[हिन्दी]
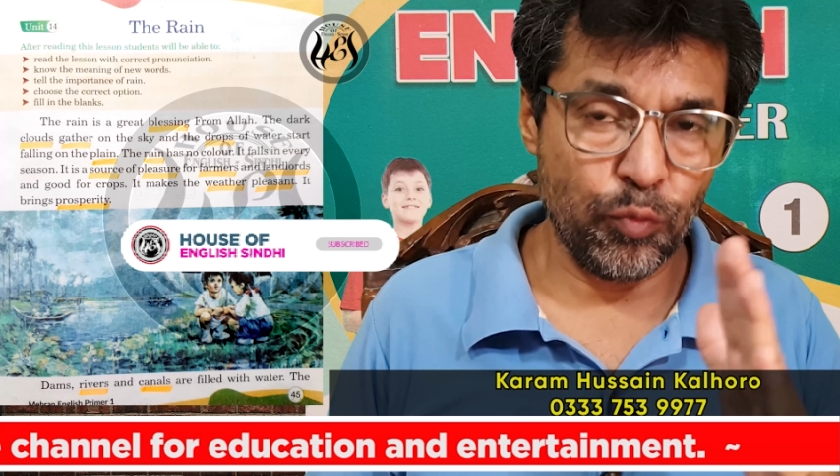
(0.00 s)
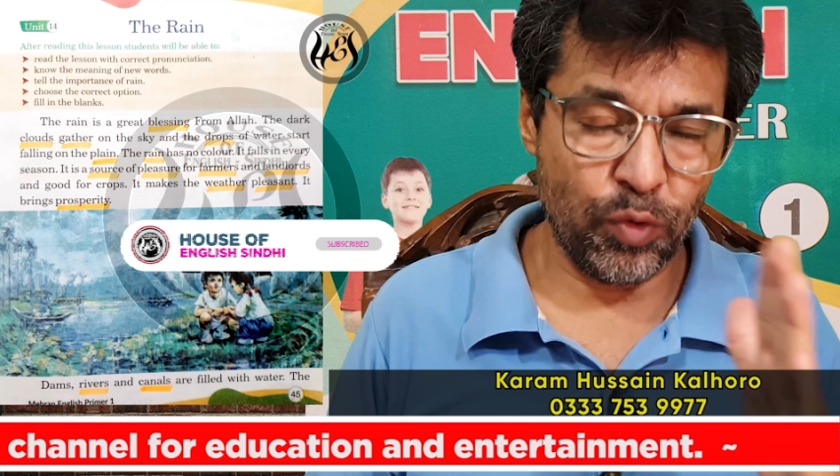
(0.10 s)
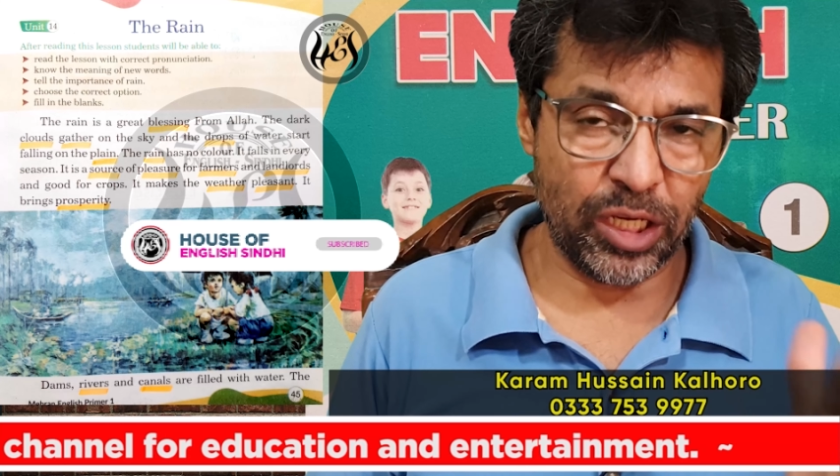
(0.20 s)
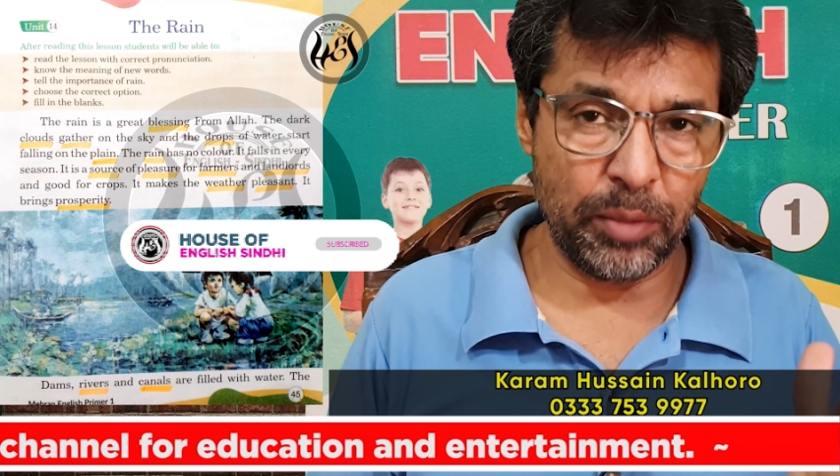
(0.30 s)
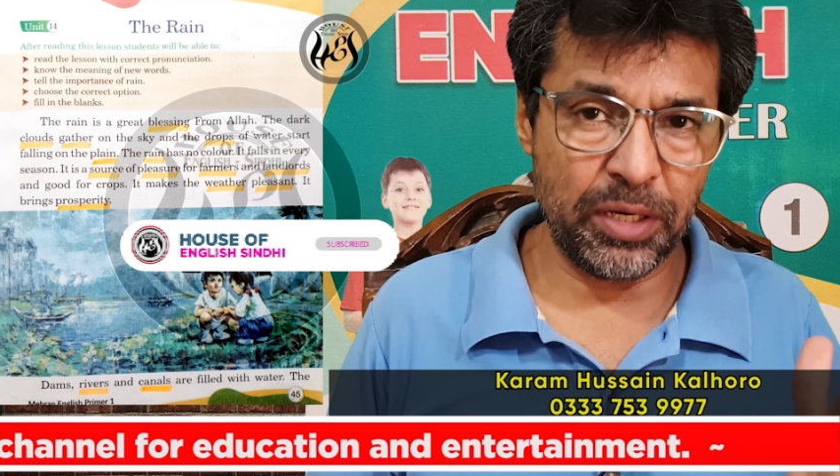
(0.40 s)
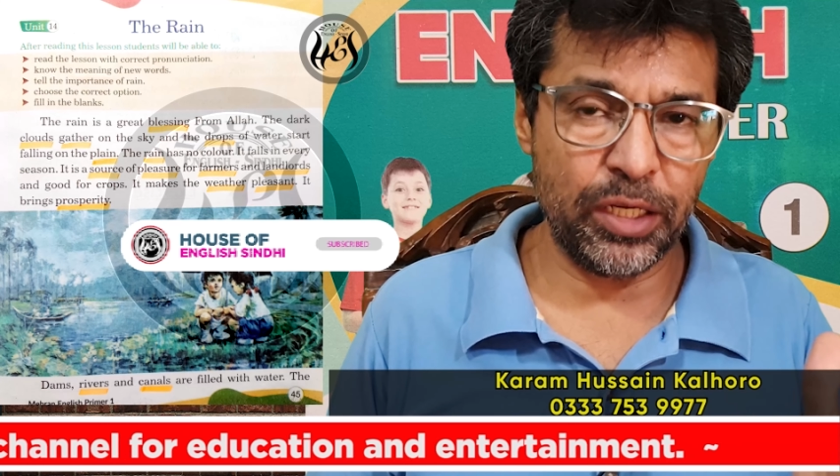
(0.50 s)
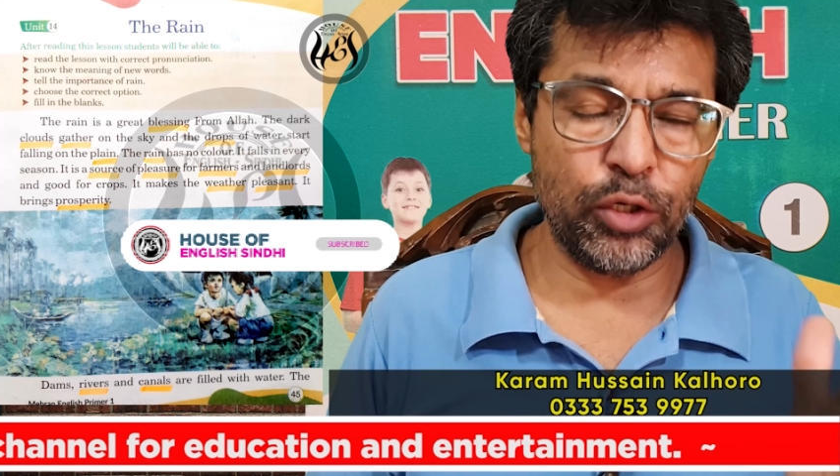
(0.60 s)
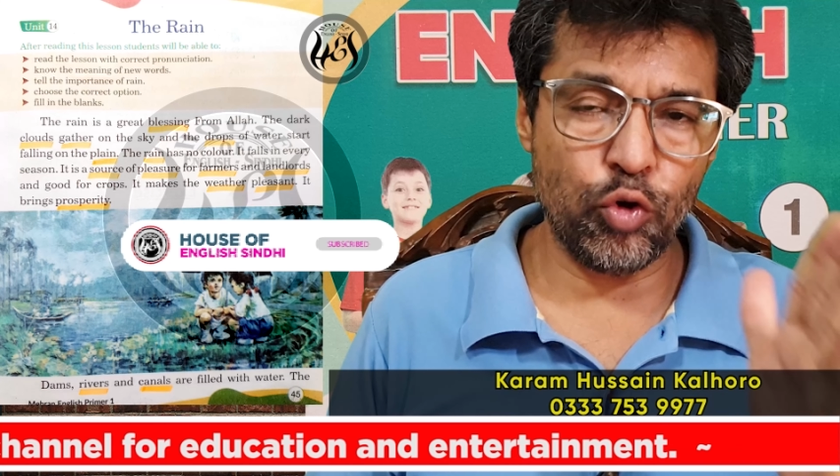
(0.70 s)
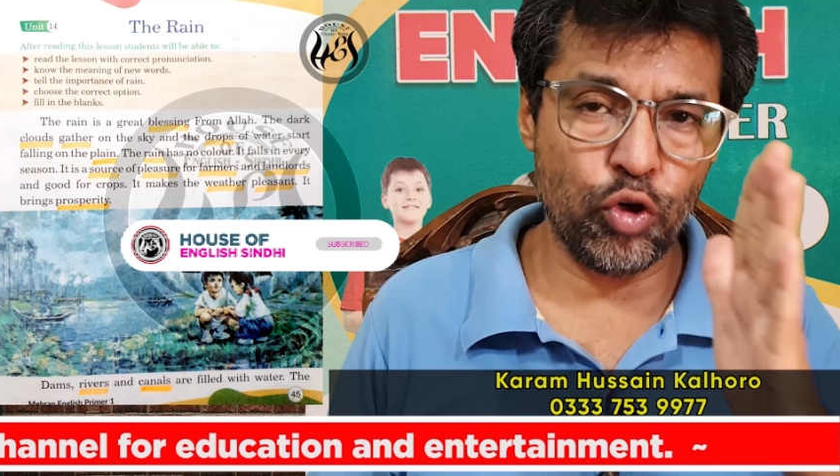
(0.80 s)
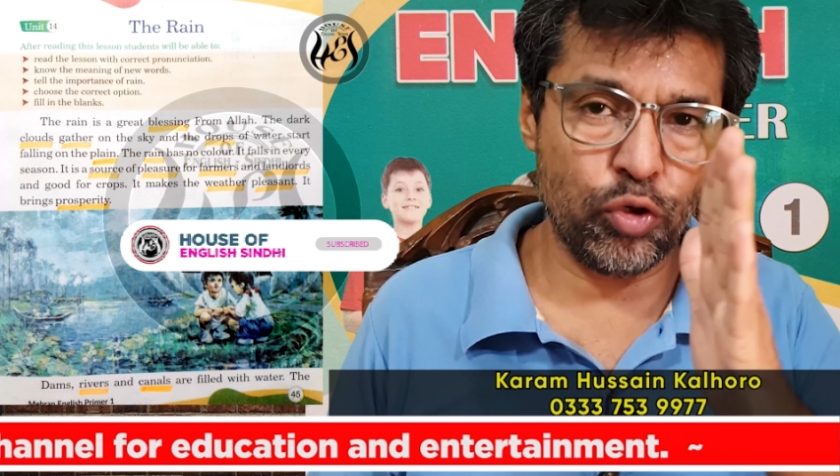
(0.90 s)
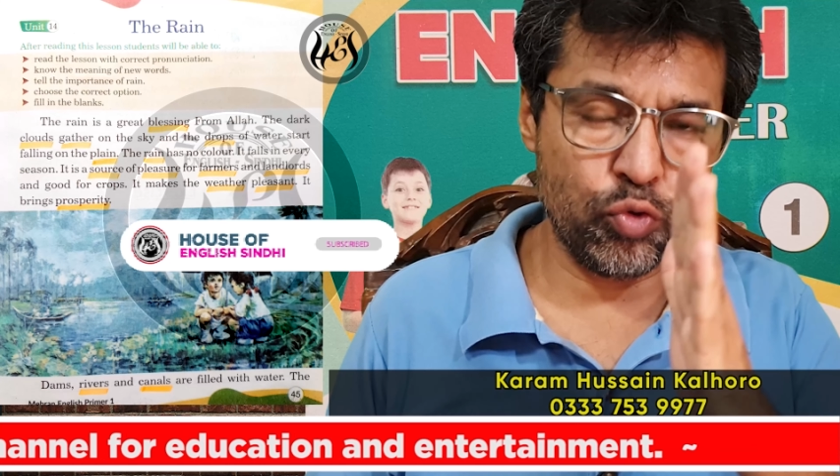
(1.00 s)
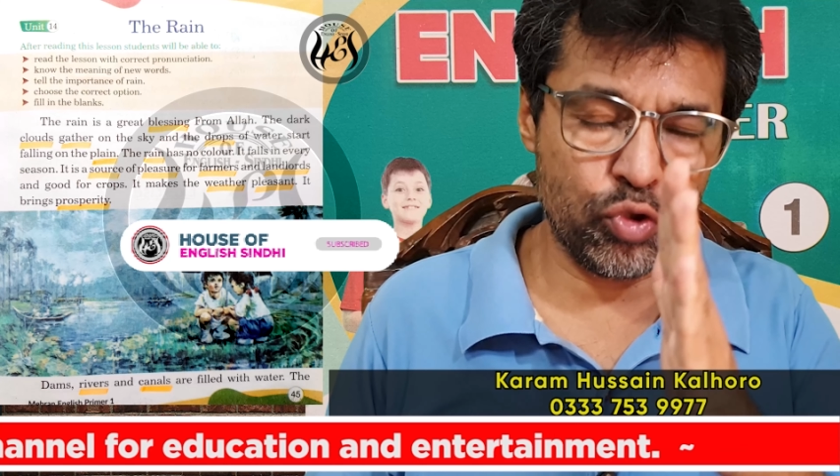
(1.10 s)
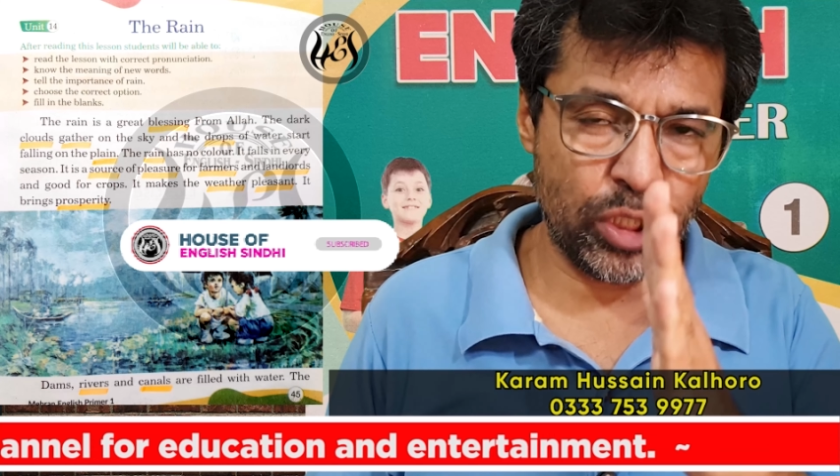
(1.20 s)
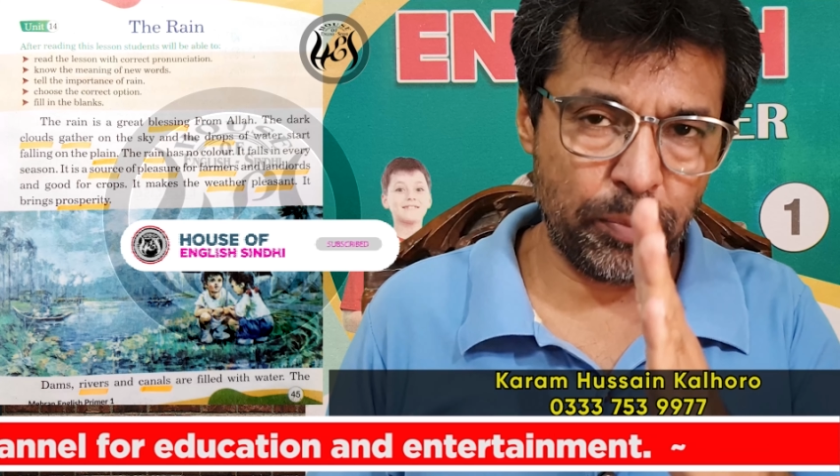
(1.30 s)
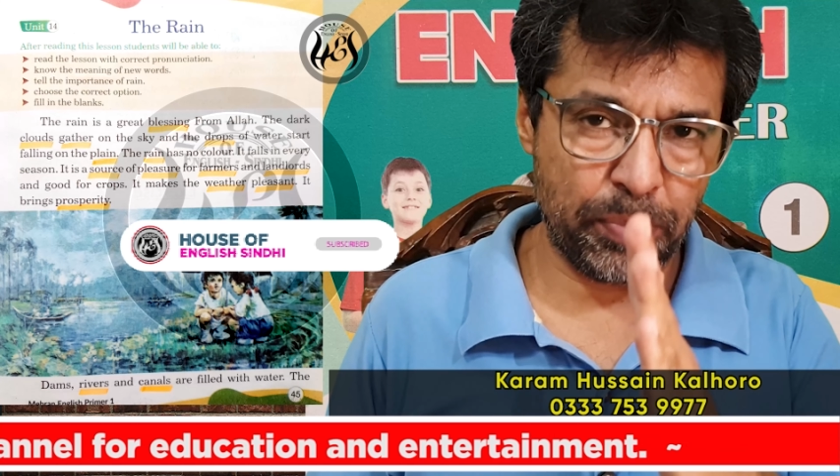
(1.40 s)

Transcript: वोकेबलरी और उसकी